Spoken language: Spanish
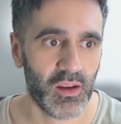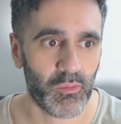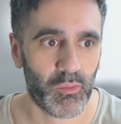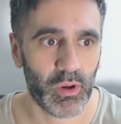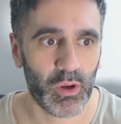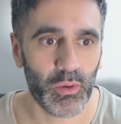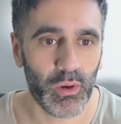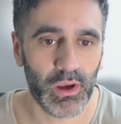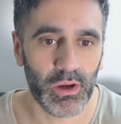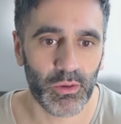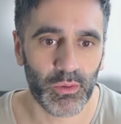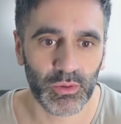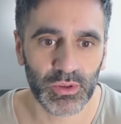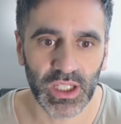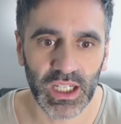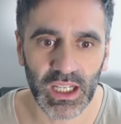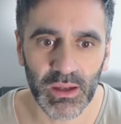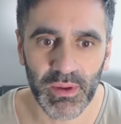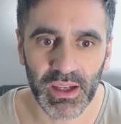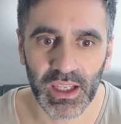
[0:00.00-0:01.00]
Pero bueno, me
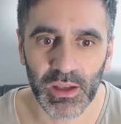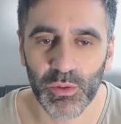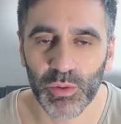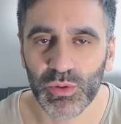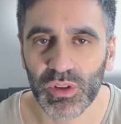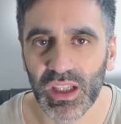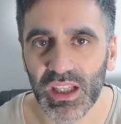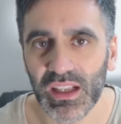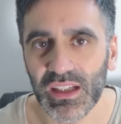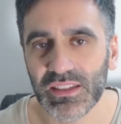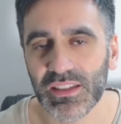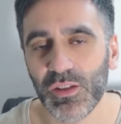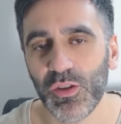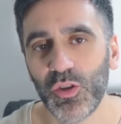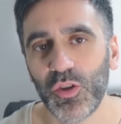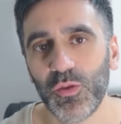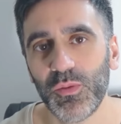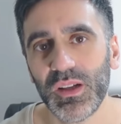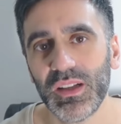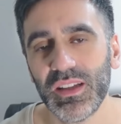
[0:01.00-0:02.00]
gustaría que me dejen ustedes en los
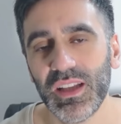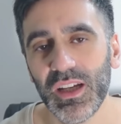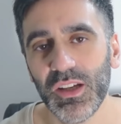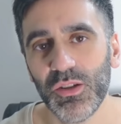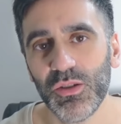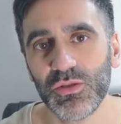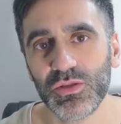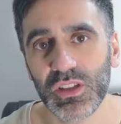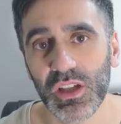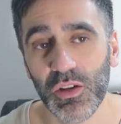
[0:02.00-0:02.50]
comentarios